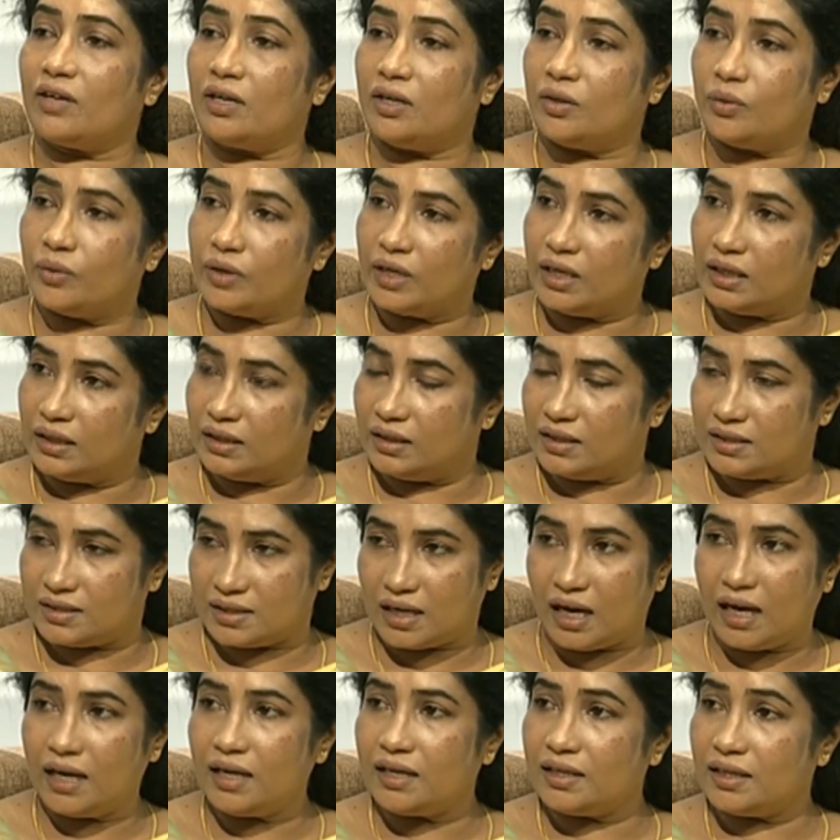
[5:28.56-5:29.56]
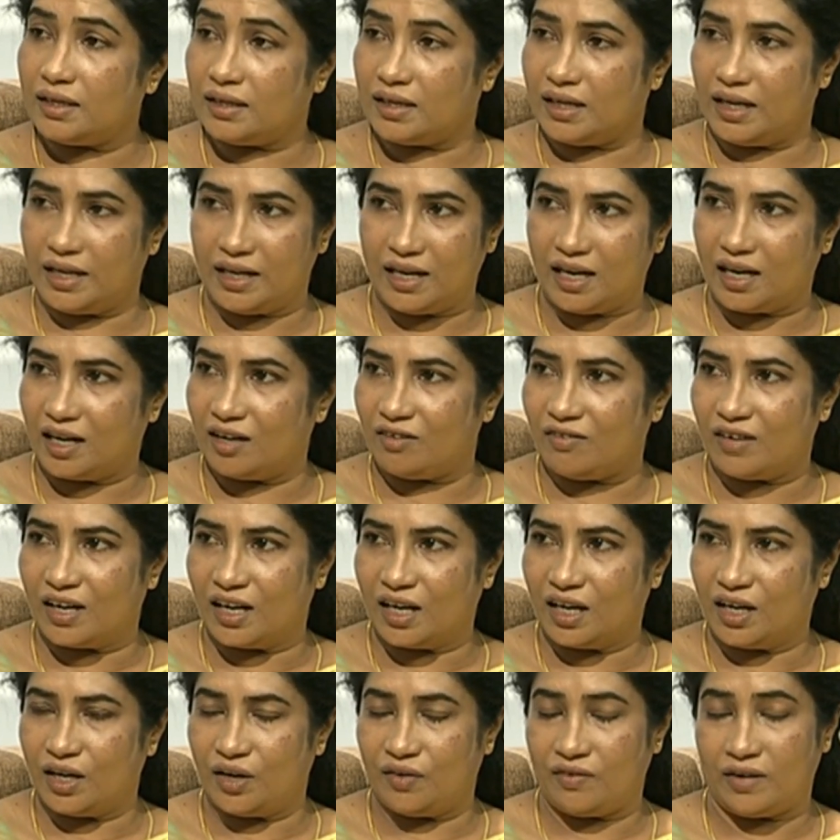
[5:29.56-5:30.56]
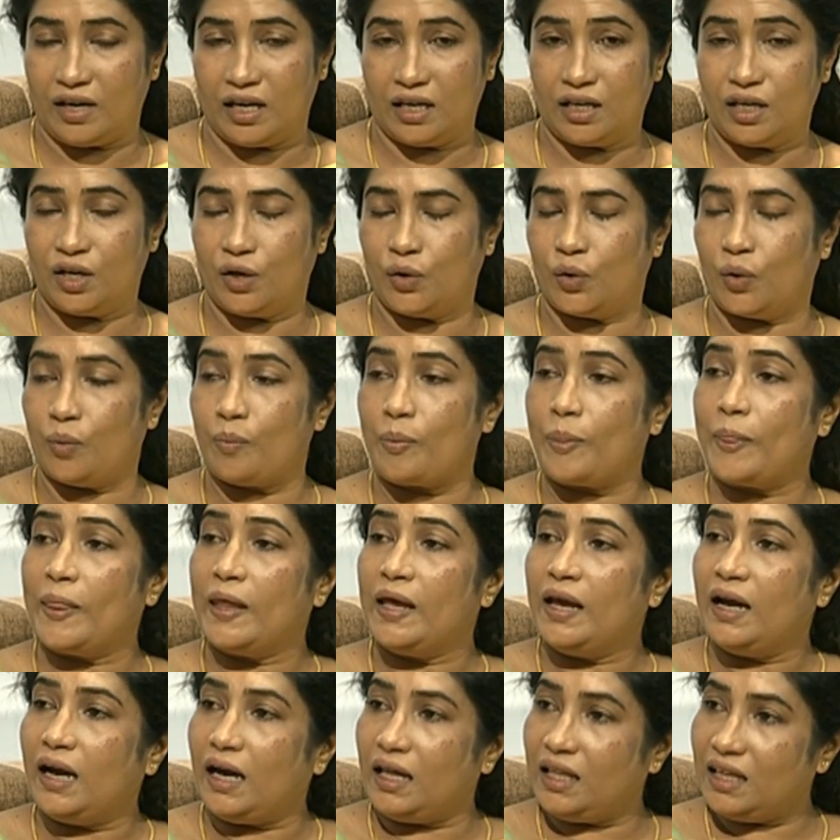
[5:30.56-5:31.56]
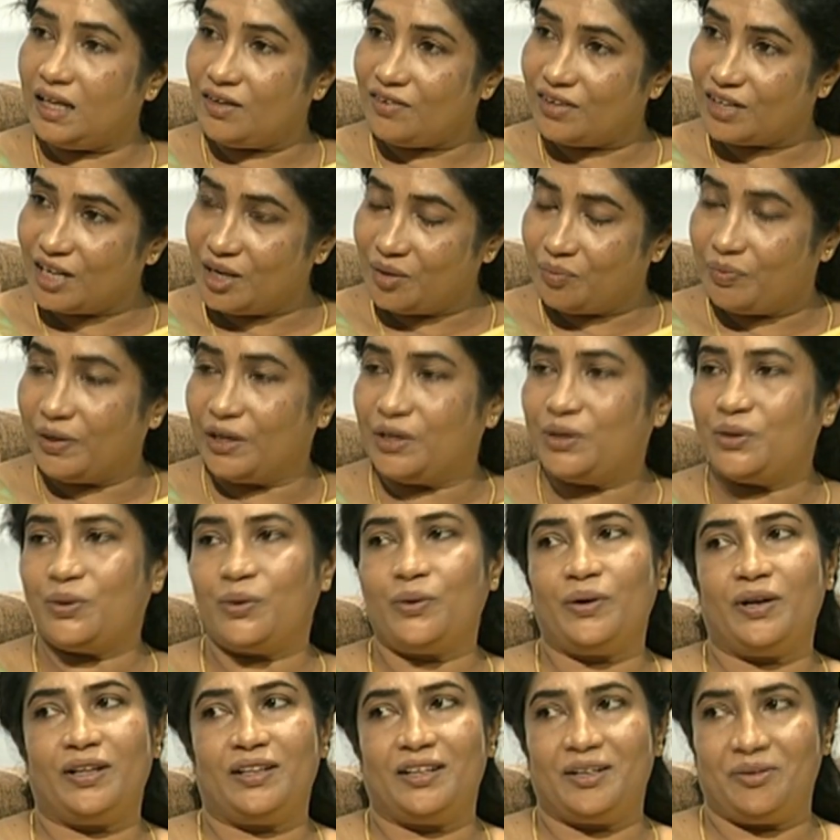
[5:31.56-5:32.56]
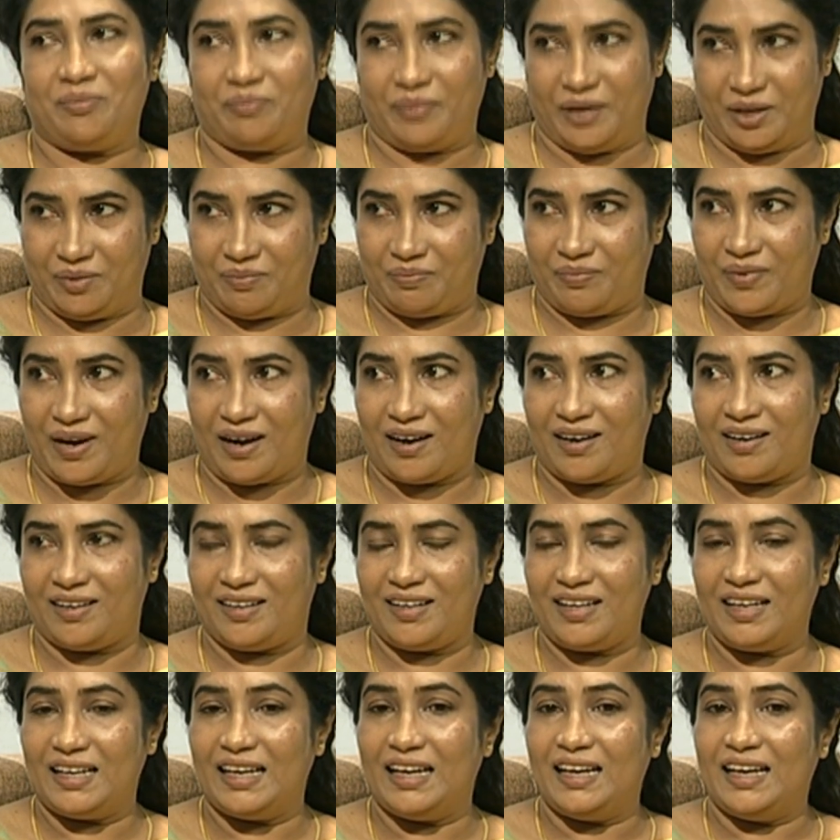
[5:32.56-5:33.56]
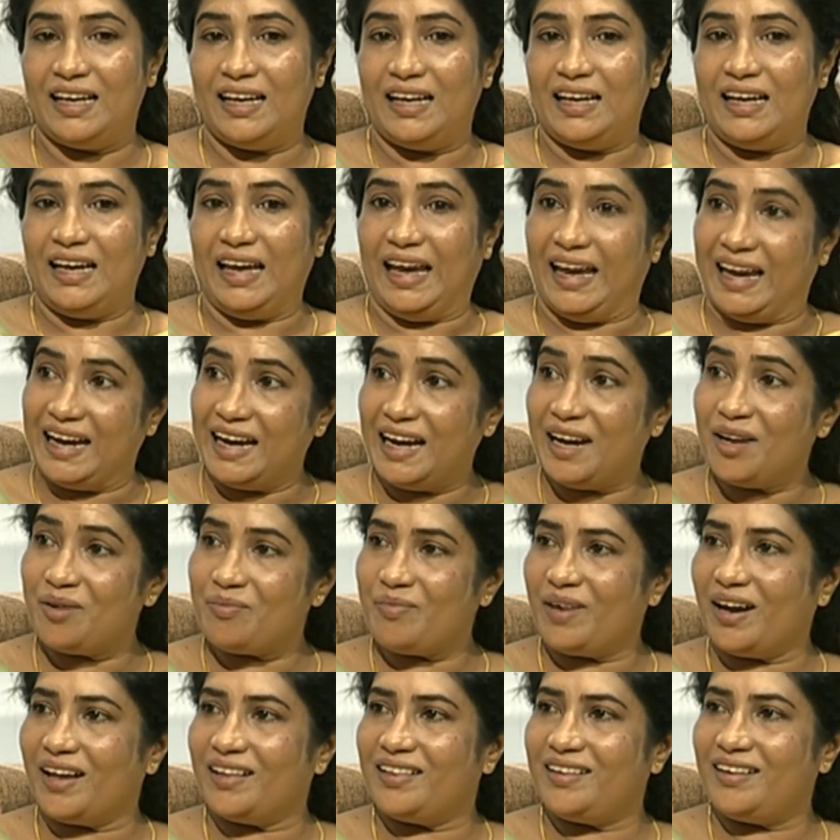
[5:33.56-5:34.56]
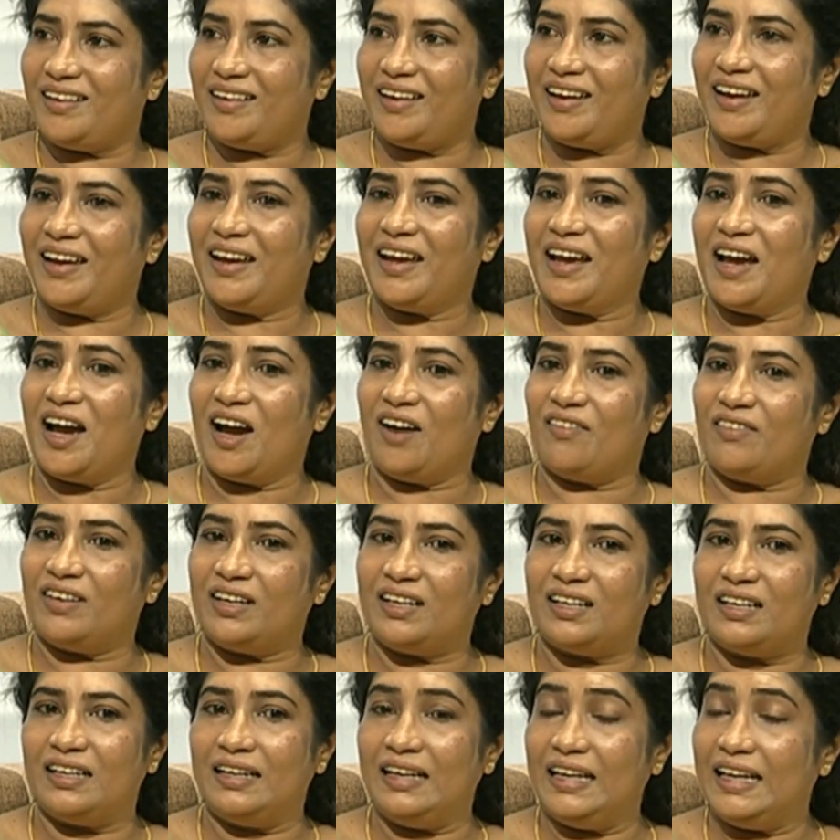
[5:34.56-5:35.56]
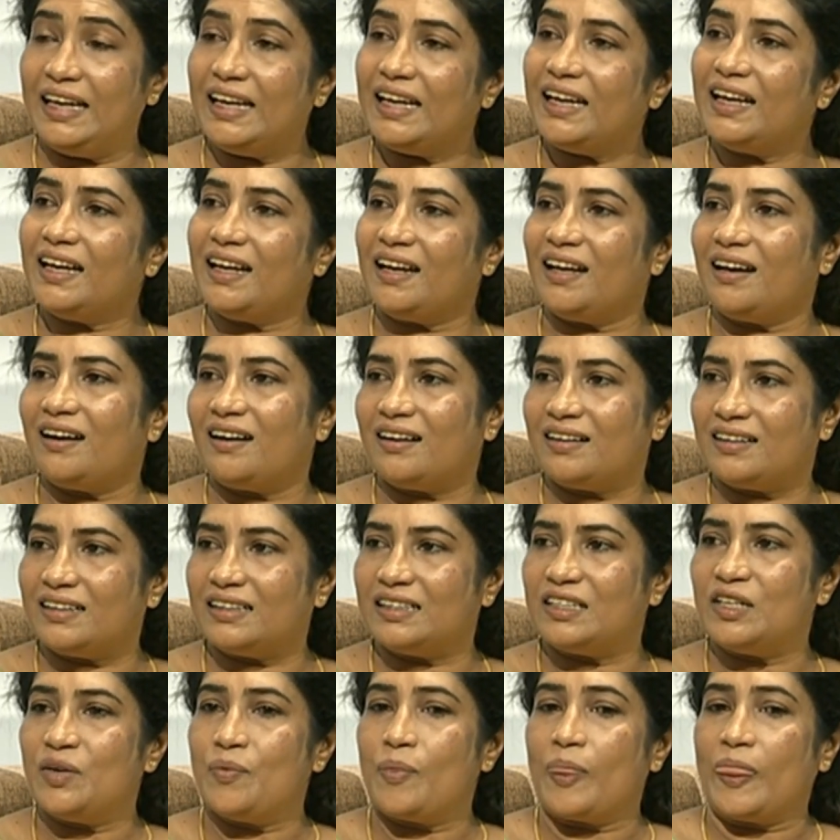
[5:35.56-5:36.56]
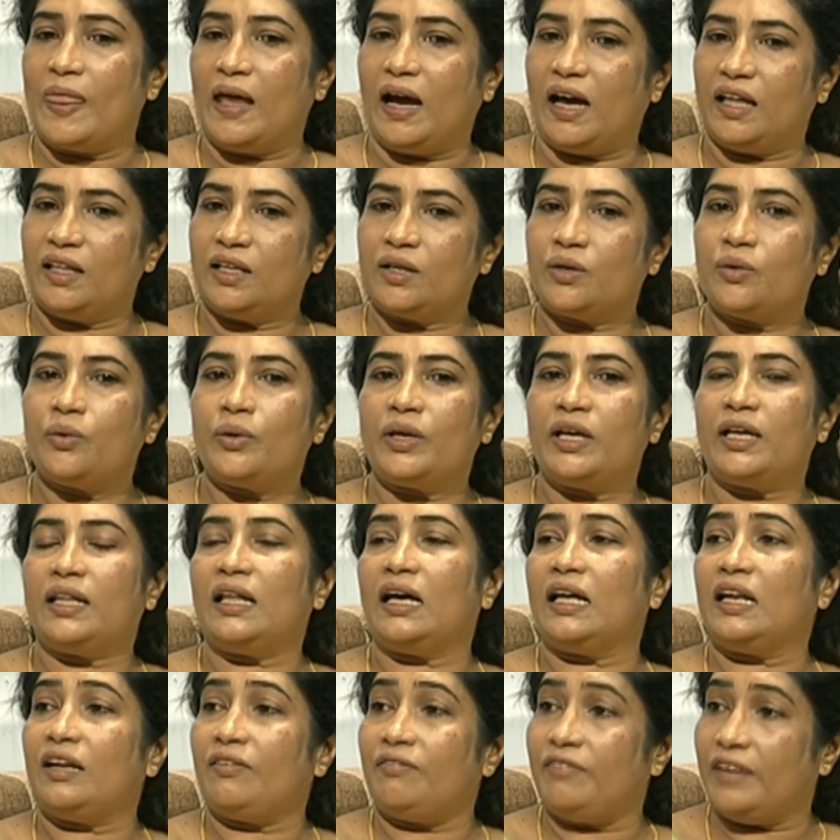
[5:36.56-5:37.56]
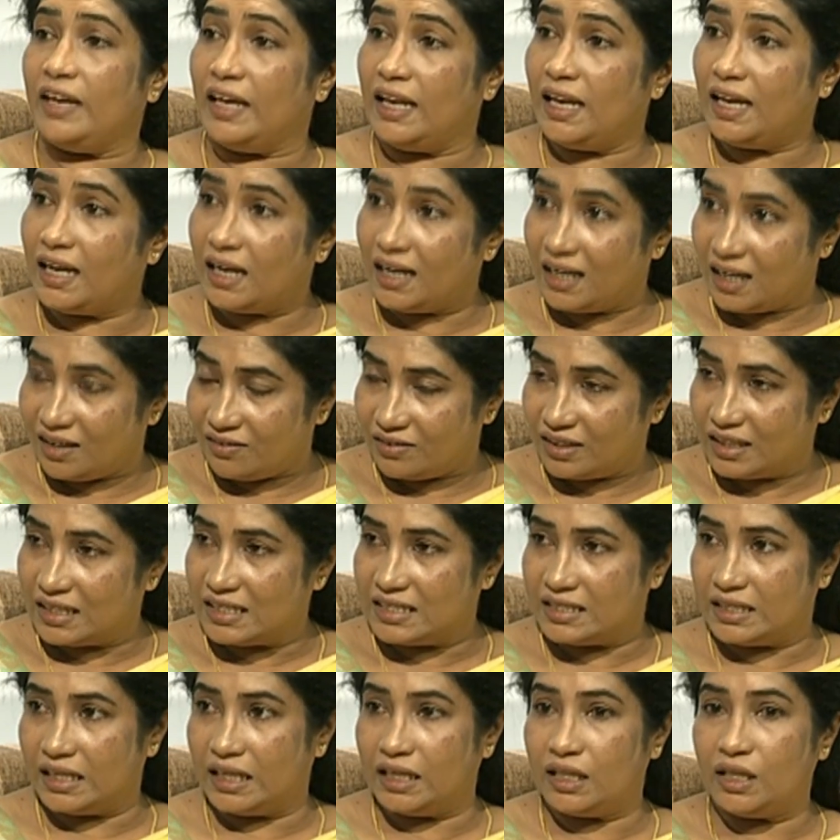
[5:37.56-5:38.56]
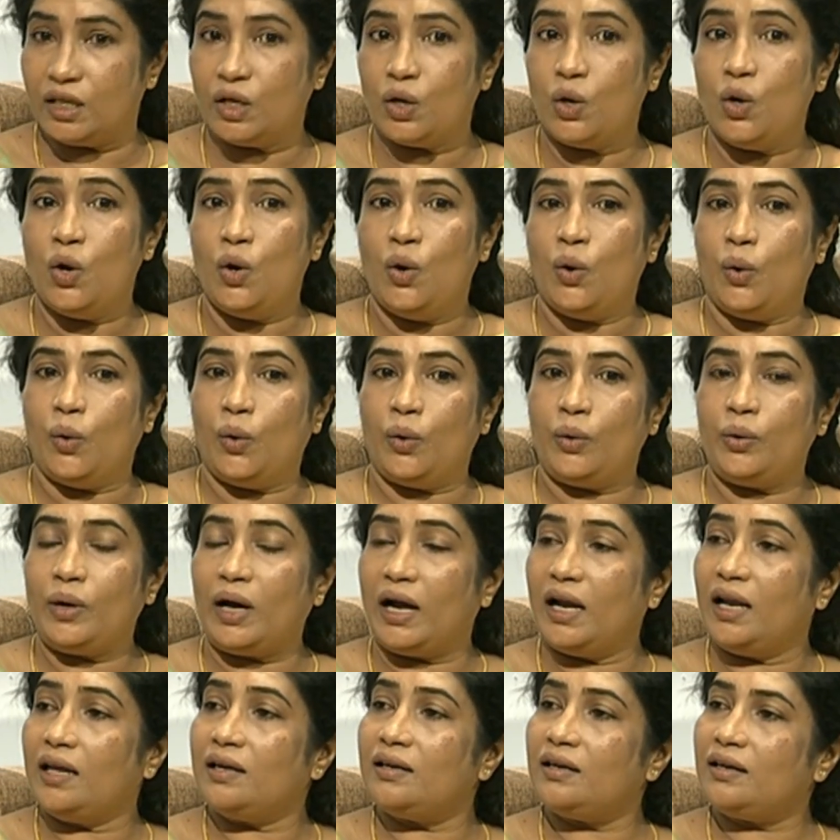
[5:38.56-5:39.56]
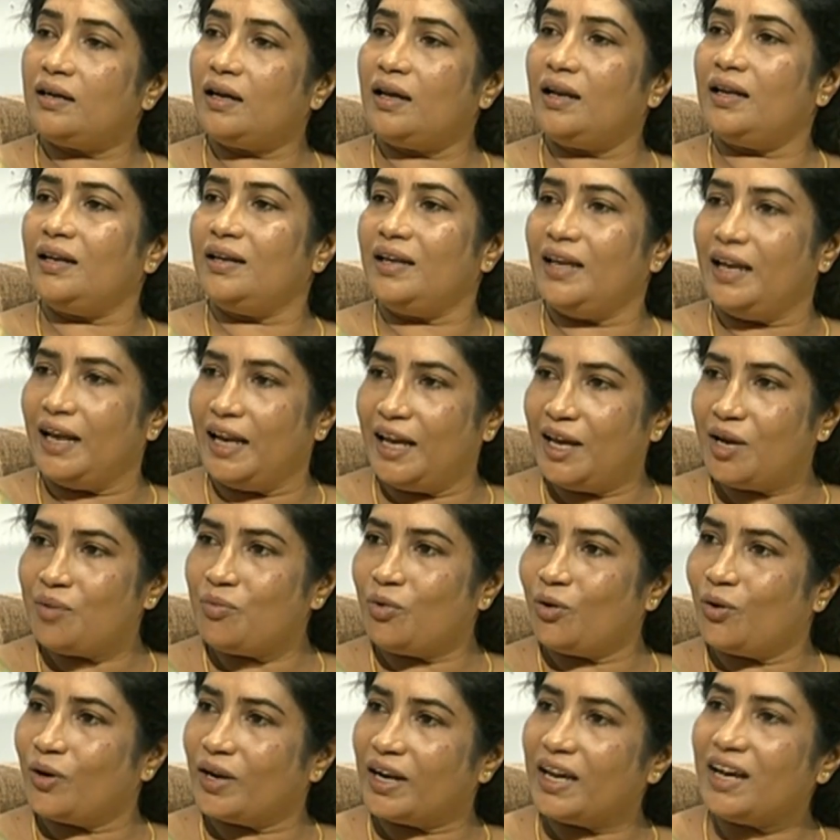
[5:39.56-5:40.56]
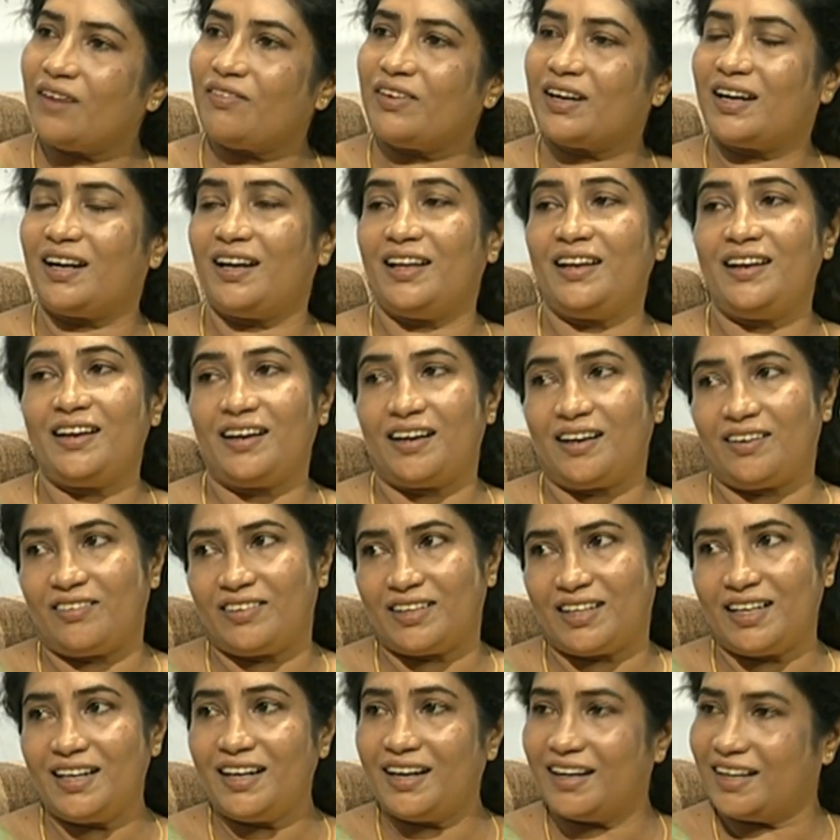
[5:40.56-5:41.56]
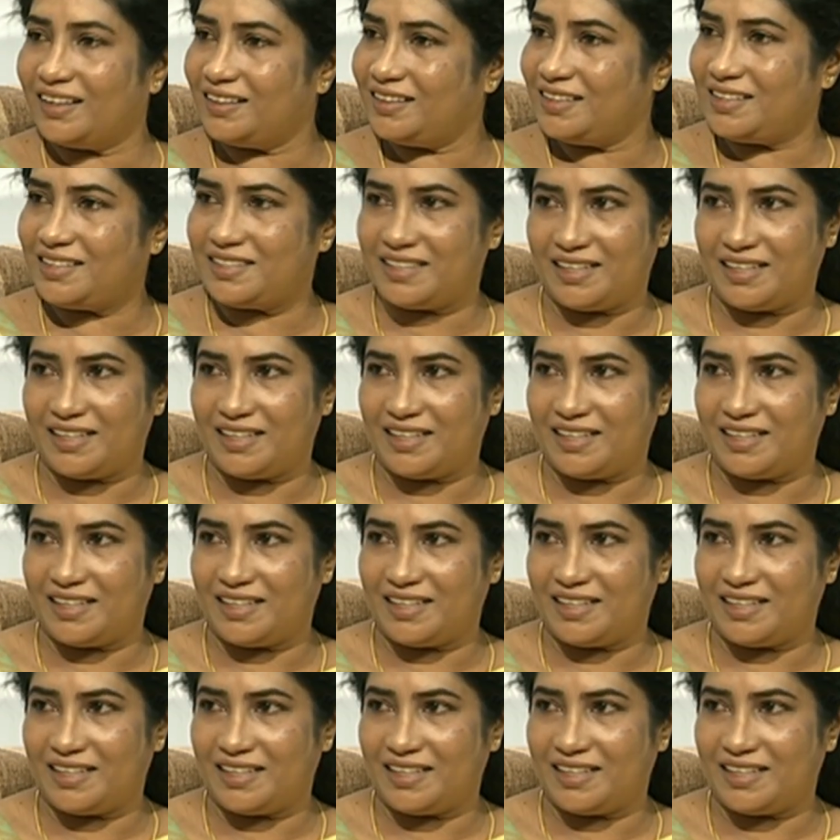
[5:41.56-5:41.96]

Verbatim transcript: அவர்களுக்குரிய அந்த சான்றிதழ்களை நாங்கள் வழங்கு வழங்குகிறோம் அதை அவர்கள் பெற்றுக்கொண்டதன் பிற்பாடு எங்களை மாதிரியே அவங்க லீகலாக அதற்குரியதான வேலைகளை அவர்கள் செய்து ஒரு அழகுக்கலை நிலையம் ஒன்றை அவர்களை அவர்கள் நடத்தி